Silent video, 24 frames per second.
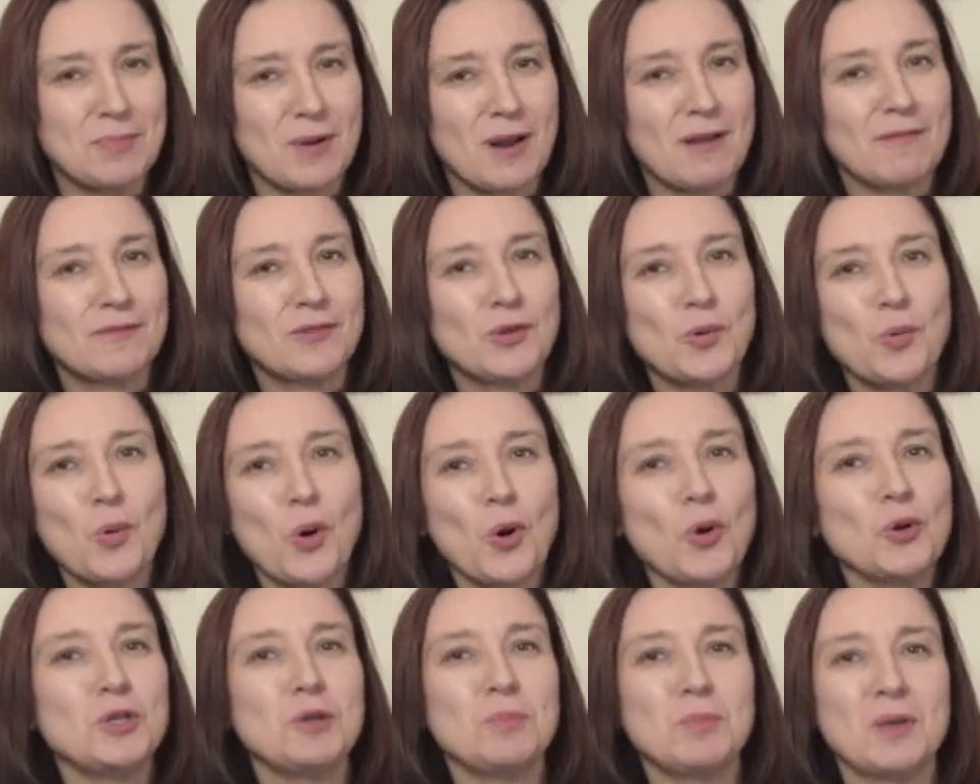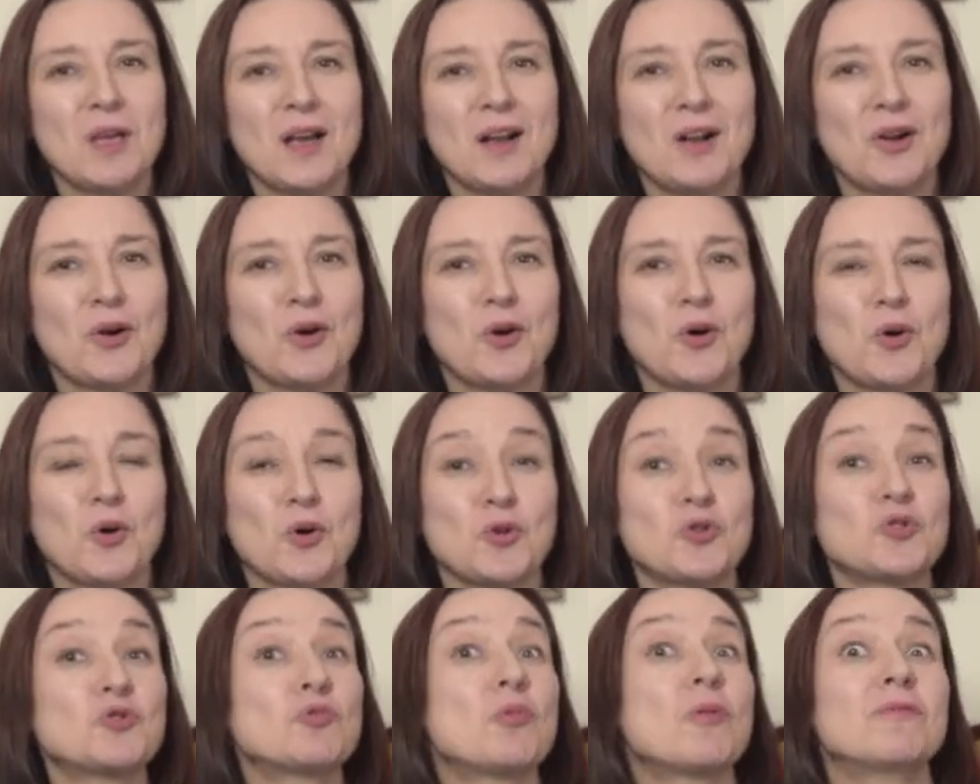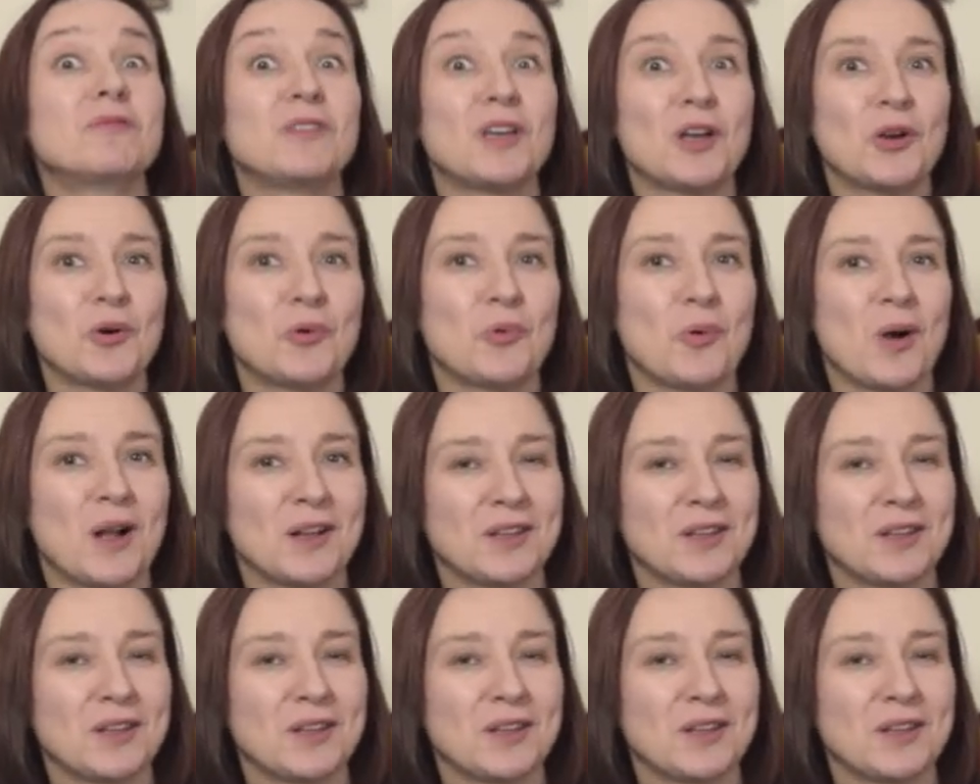prawdą o nim jako o człowieku,